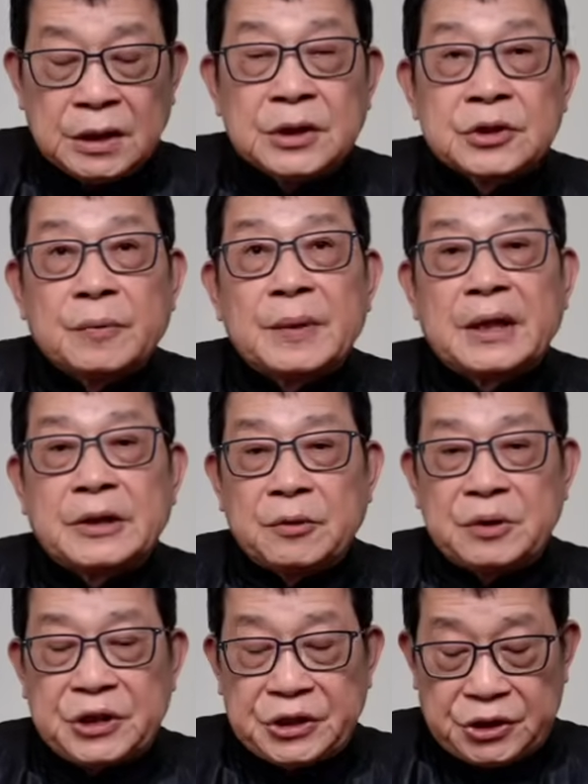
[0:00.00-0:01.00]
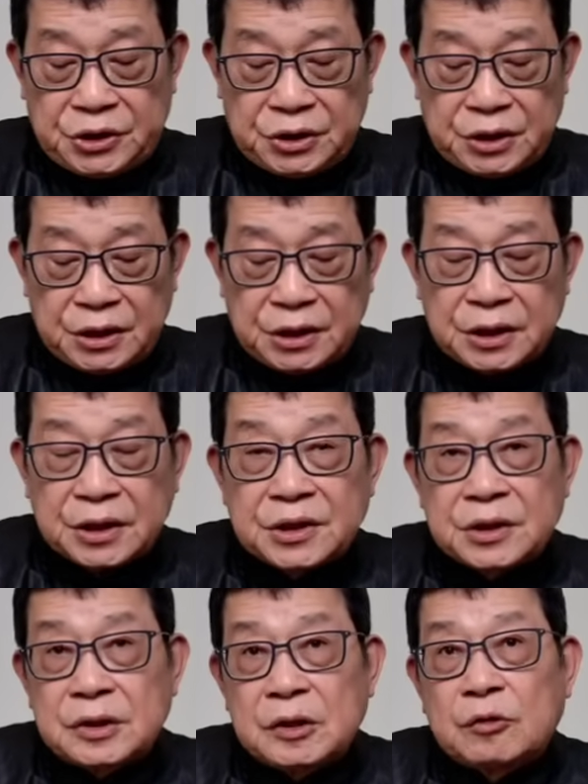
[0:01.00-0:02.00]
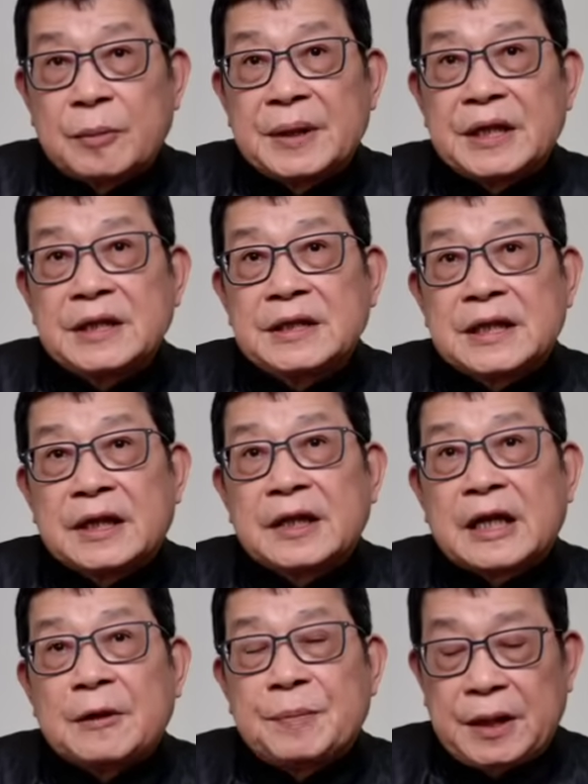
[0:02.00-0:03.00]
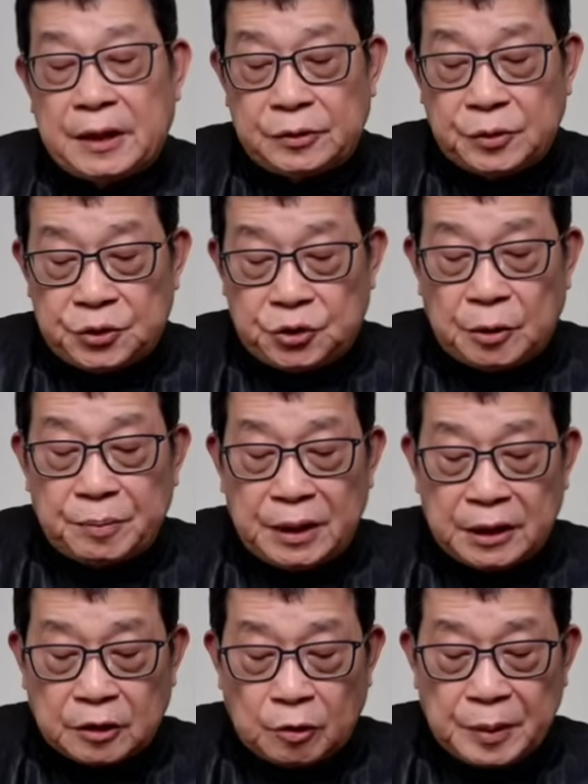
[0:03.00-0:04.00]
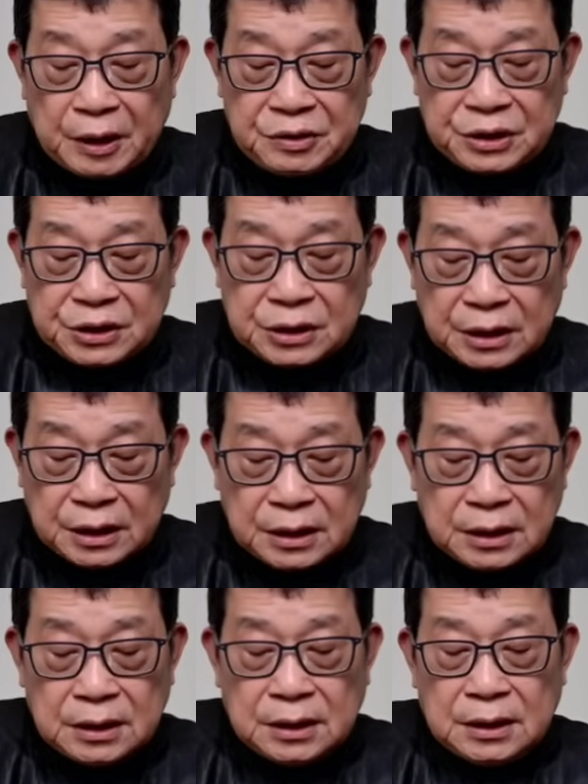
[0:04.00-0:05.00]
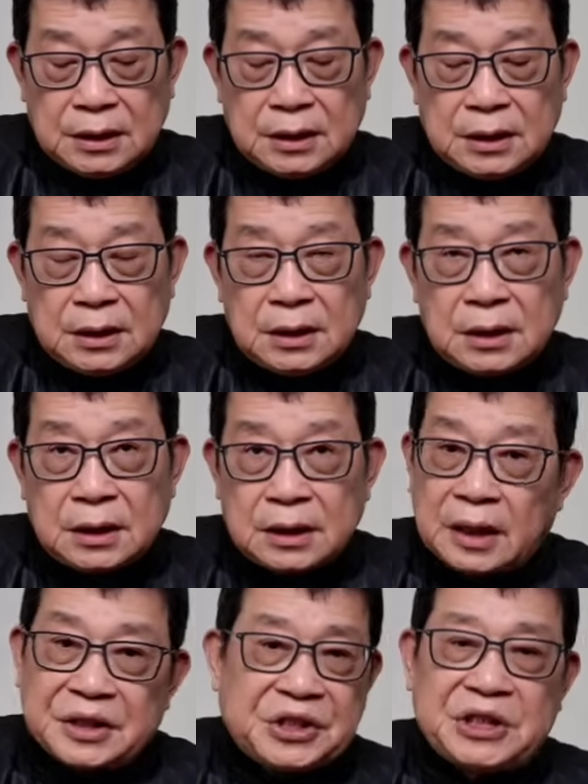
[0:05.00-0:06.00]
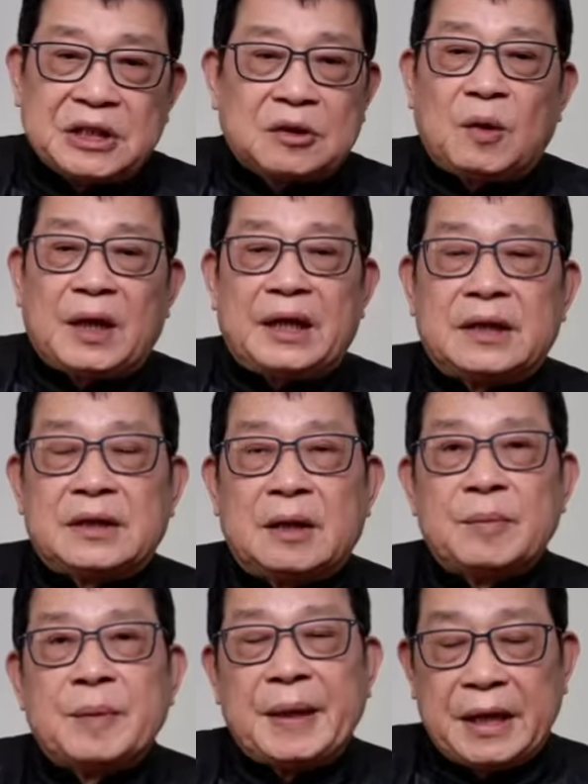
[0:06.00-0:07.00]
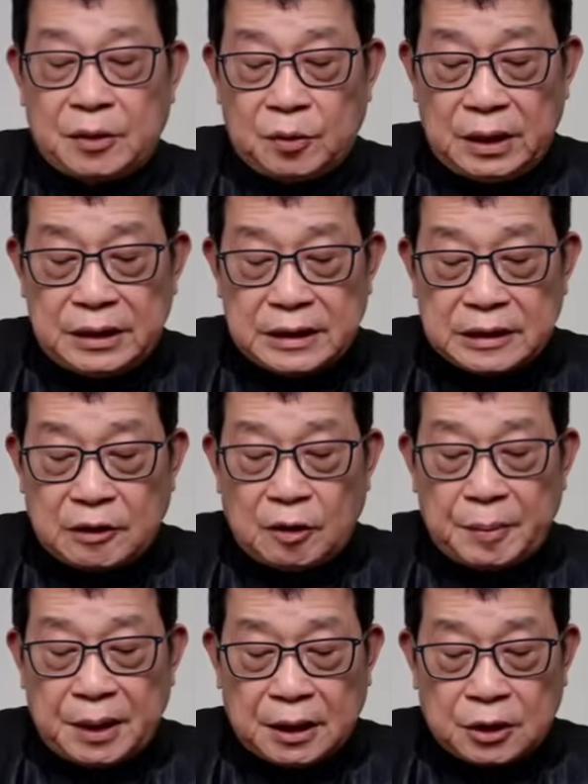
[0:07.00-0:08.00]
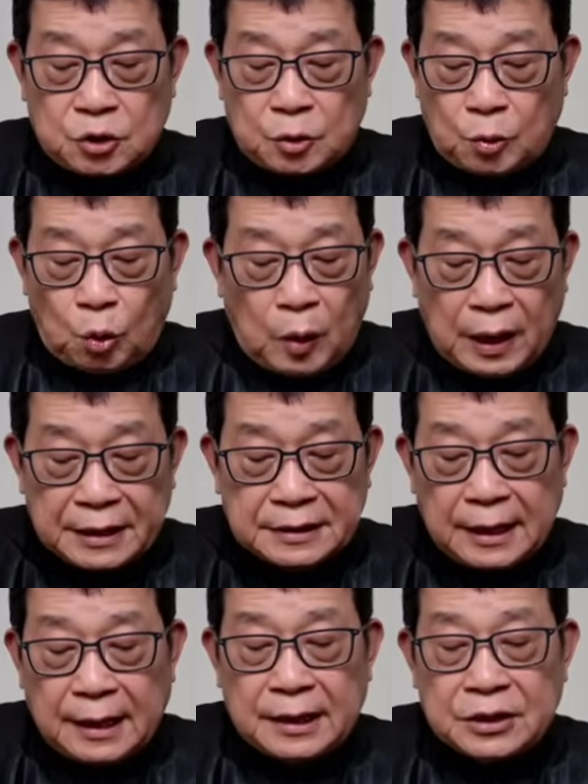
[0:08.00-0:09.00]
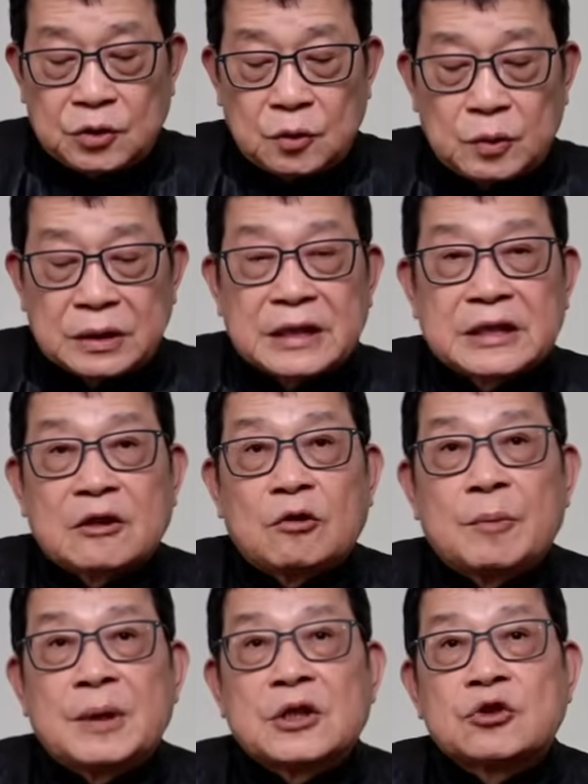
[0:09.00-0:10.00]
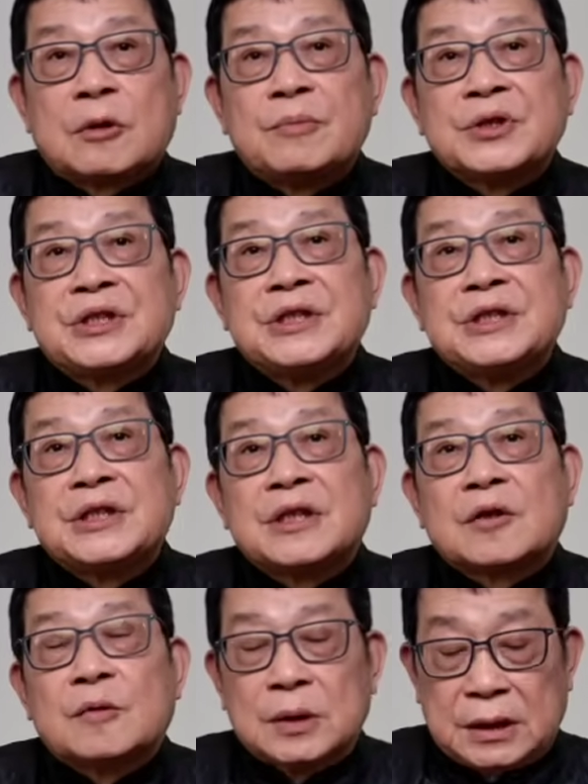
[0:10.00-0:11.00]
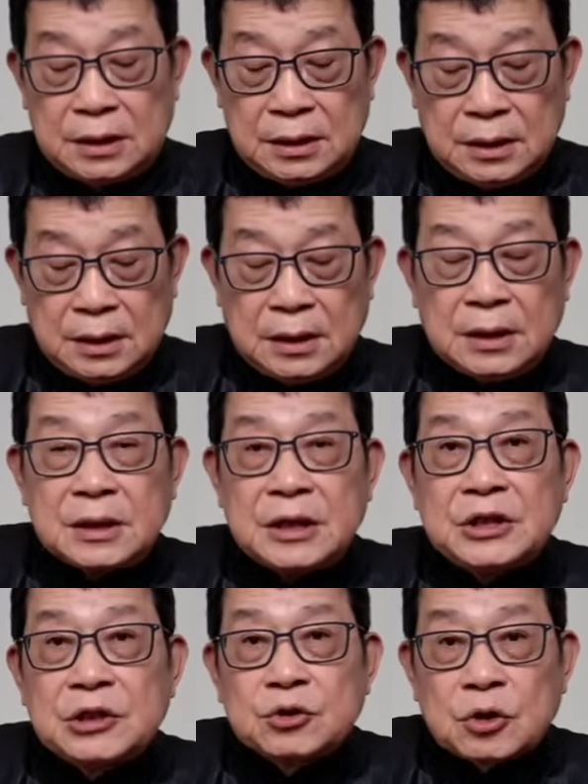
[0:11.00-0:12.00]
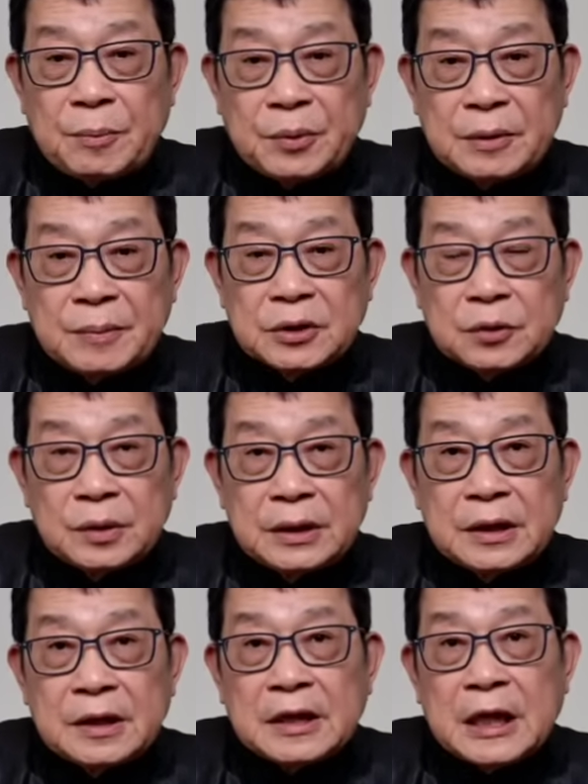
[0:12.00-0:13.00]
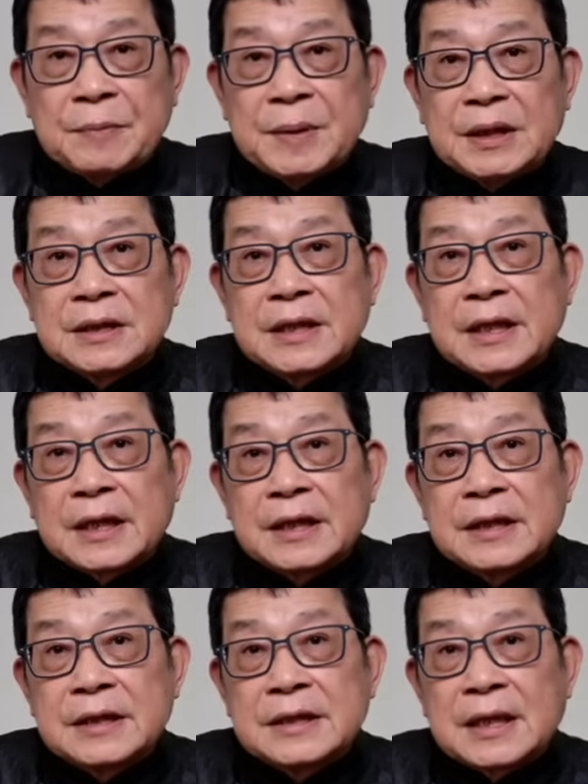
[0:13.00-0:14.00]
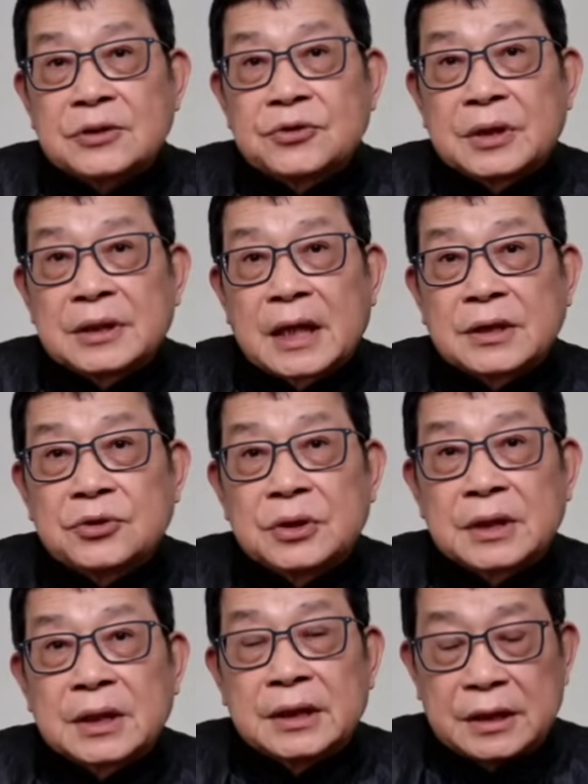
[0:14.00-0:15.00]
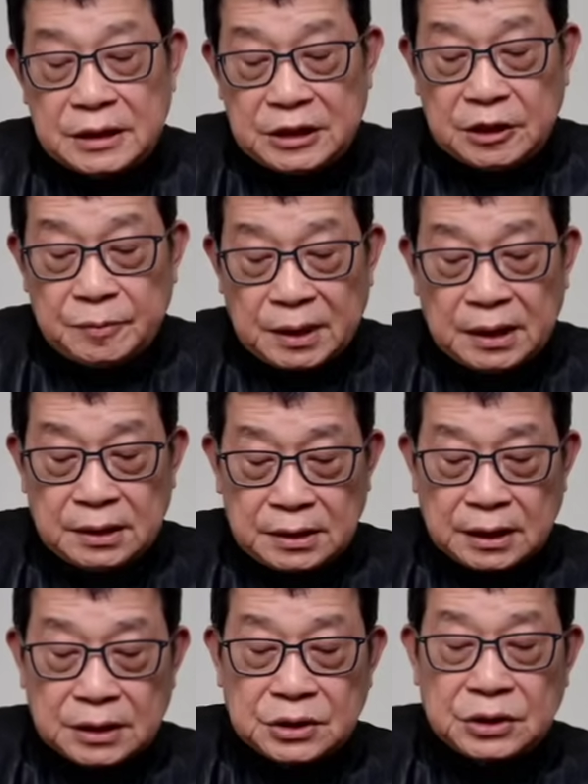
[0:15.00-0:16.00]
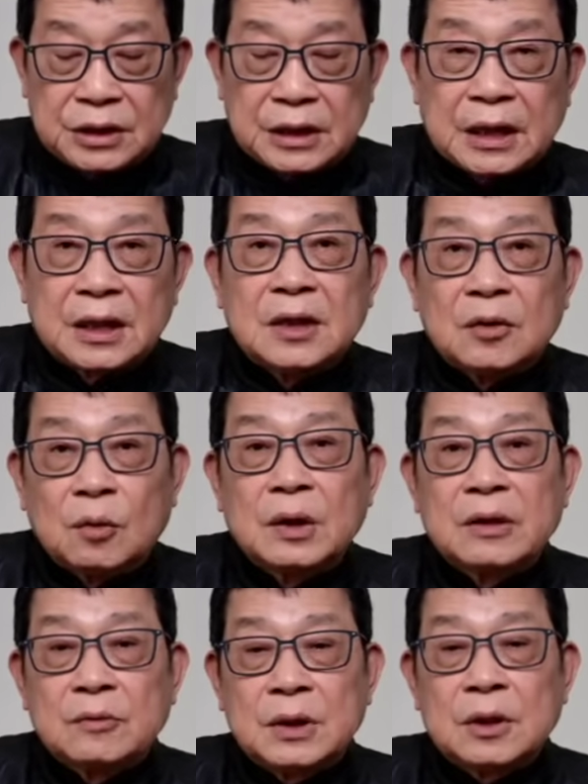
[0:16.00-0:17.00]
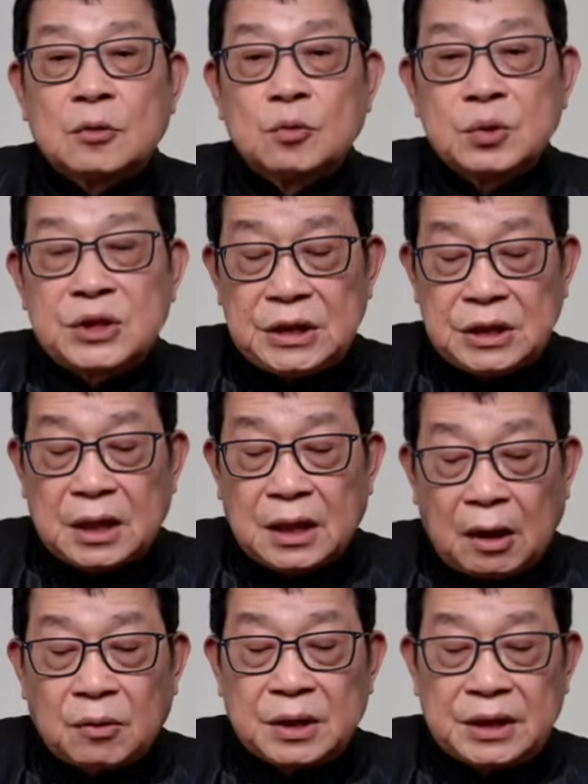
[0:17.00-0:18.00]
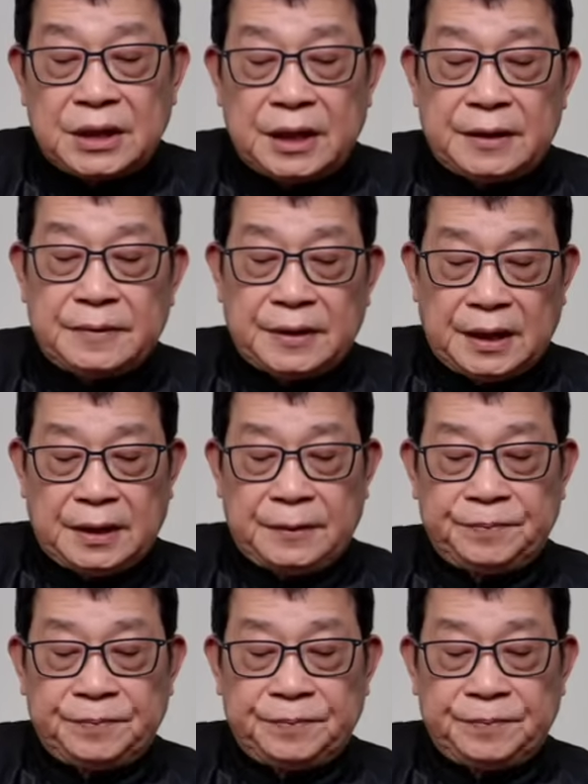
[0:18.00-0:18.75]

说明呢有一些质疑，这些质疑会不会影响和改变很多选民的投票意志呢？呃，很奇怪，他们美国人在这方面呢，夸大了中国在这方面的传播信息的功能。你就传播那么多，能改变这两个人上选当选的可能性吗？这个事情呢，我认为估计高了一点啊。